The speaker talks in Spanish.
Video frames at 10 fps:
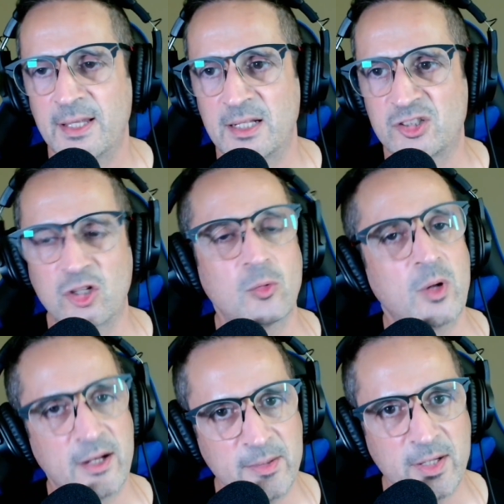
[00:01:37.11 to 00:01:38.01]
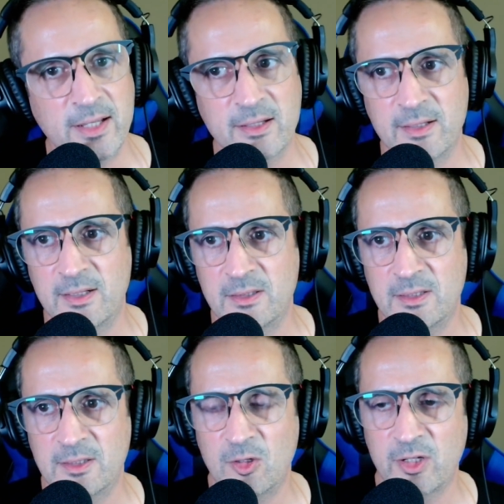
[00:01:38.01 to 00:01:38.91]
el software libre,
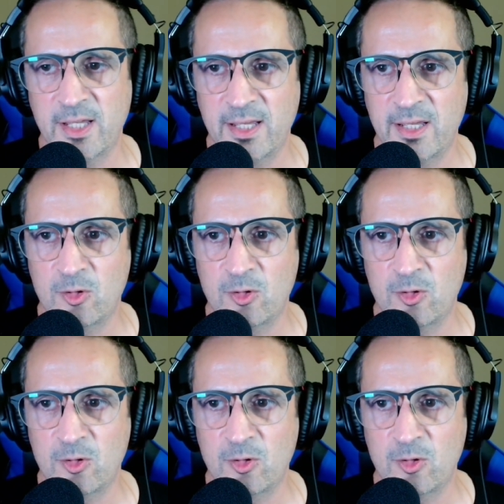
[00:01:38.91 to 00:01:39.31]
lo que